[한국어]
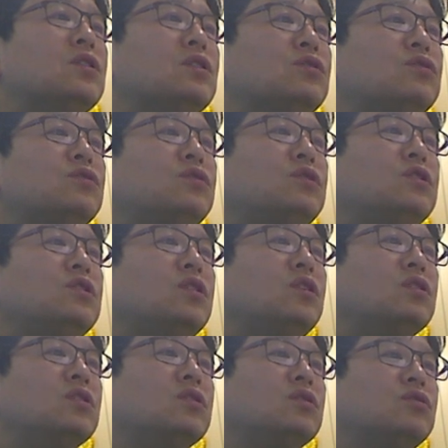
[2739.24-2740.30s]
수술
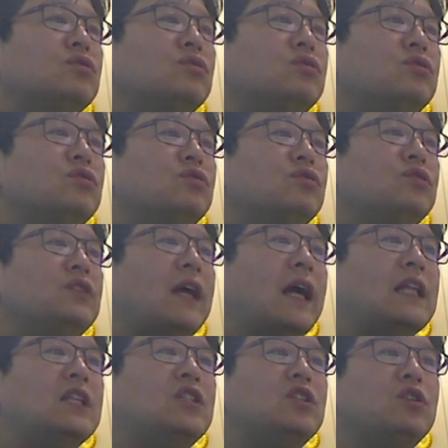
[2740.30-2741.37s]
전, 수술 중의
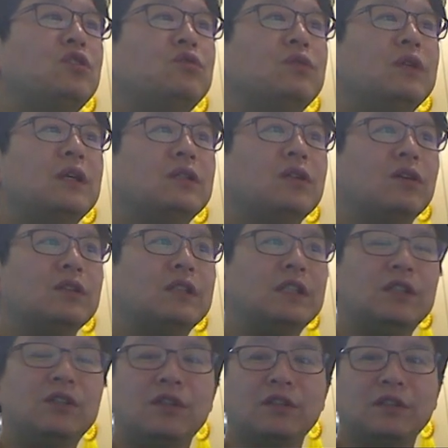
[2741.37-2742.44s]
안정을 위해서
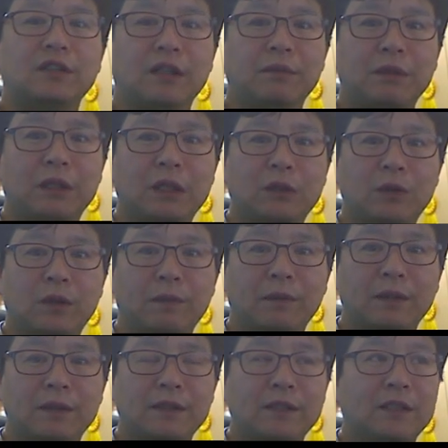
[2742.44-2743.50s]
진정제,
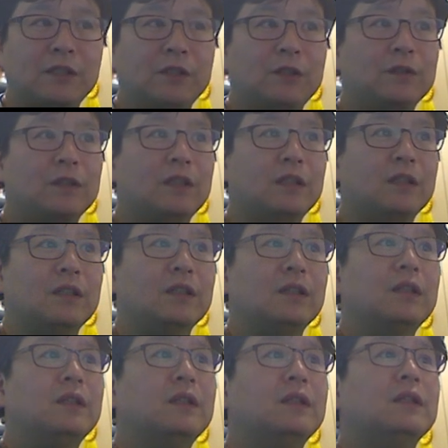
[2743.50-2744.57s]
미다졸람 같은 진정제를
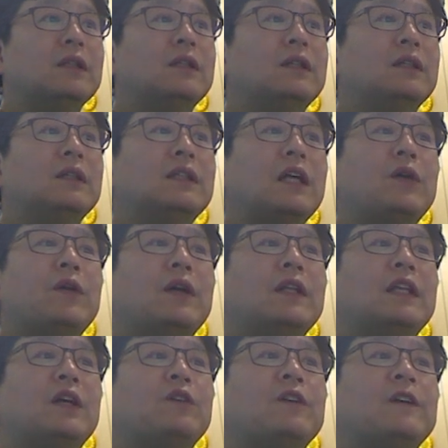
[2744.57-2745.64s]

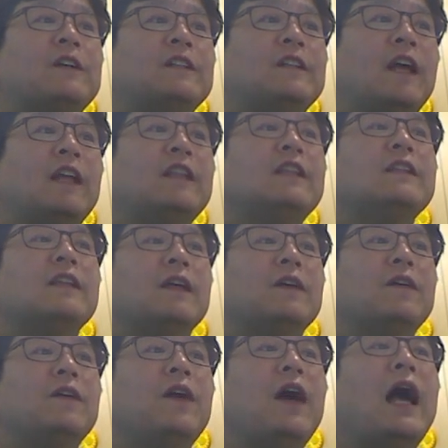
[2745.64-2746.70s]
사용한다고
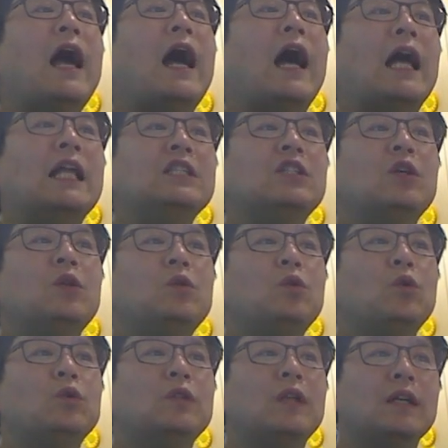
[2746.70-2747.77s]
했는데요. 안전
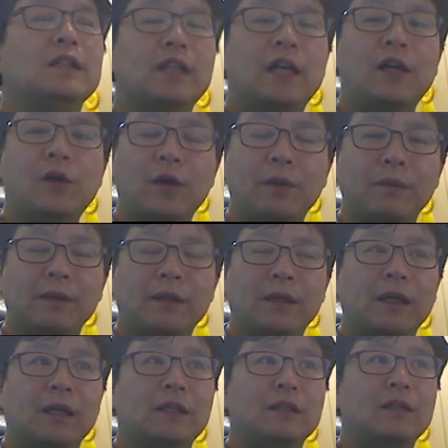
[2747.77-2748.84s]
용량
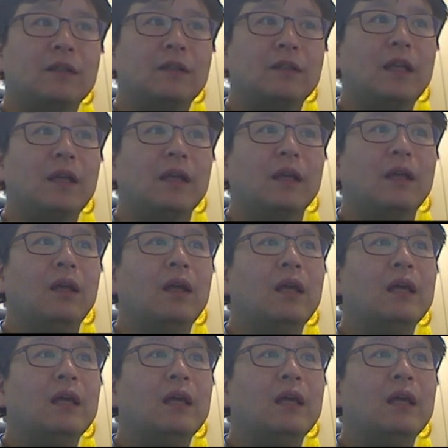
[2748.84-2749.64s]
사용합니다. 그런데